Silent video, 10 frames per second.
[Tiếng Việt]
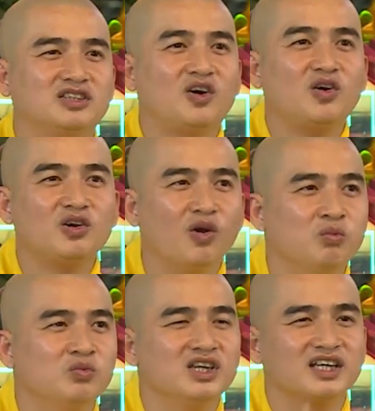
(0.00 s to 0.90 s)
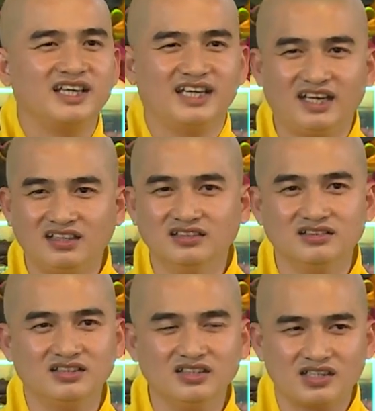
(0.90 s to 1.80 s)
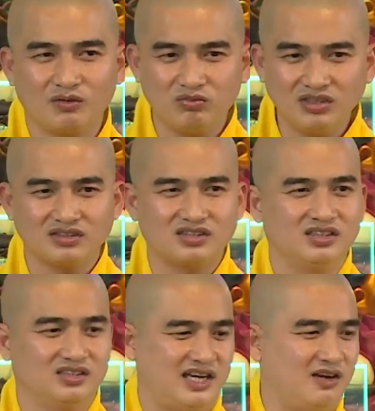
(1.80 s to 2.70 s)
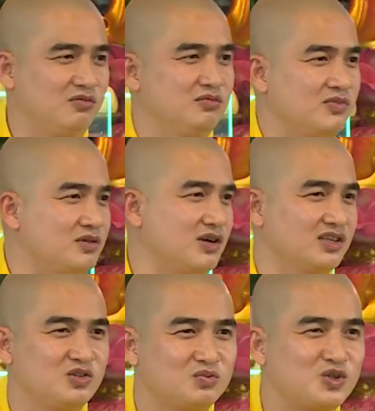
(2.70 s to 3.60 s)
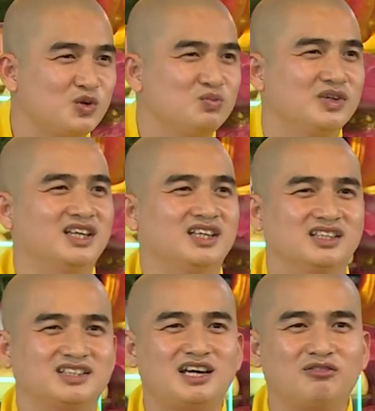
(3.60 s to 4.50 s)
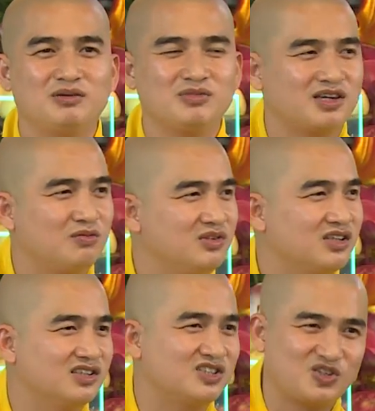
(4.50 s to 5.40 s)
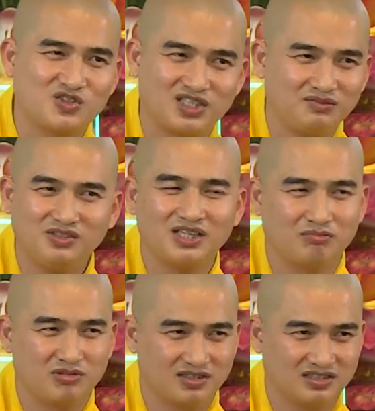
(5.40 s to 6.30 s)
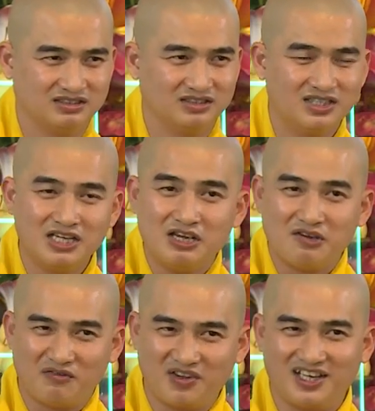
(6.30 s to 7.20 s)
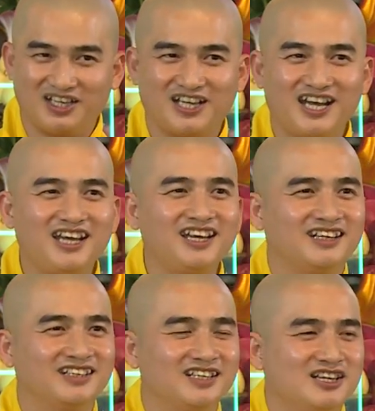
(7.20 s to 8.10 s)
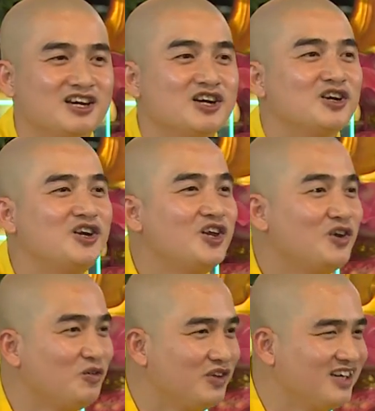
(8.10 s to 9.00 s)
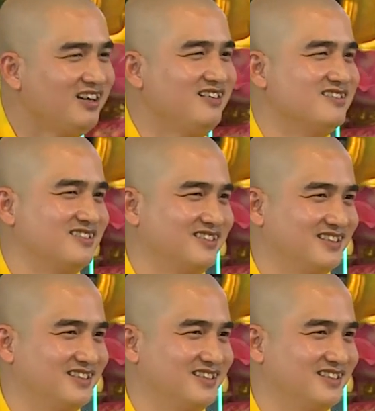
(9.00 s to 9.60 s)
thì to đùng như cái giảng đường như công đức thì tạo mới bằng chung chung vậy thì sao đem cái công đức để so sánh với nghiệp lực được vì thế nếu như